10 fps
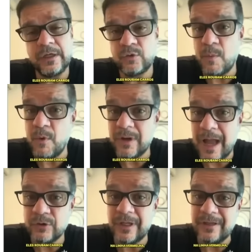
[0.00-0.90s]
Eles roubam
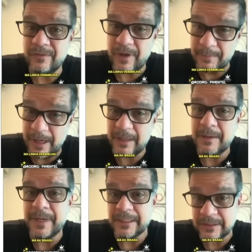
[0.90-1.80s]
carros na linha vermelha,
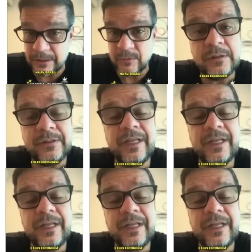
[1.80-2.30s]
na Brasil.